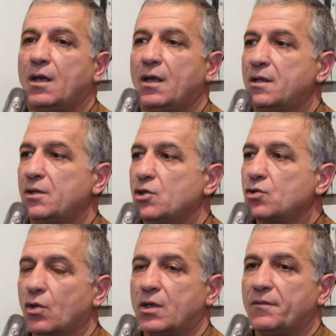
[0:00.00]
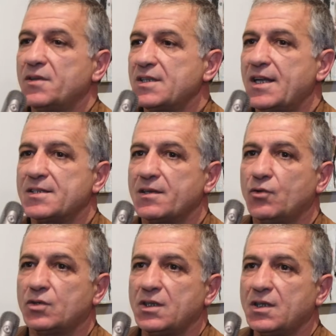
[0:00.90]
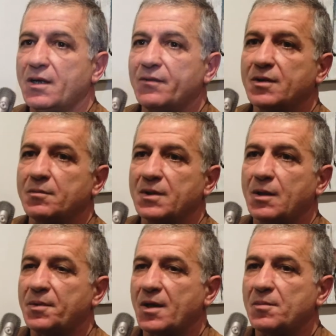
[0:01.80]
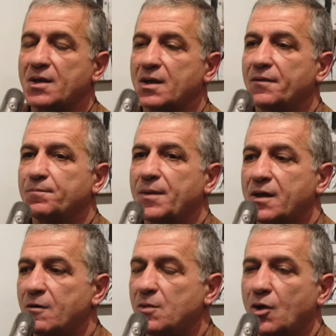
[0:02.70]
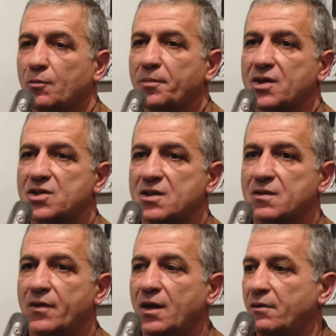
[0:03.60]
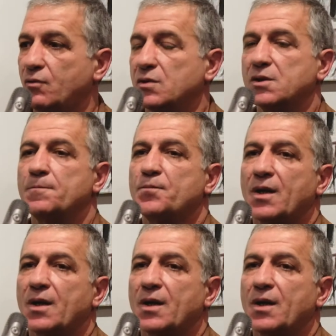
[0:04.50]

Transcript: Это не только... Вы знаете, вот недавно была премьера Paramount Pictures в Голливуде.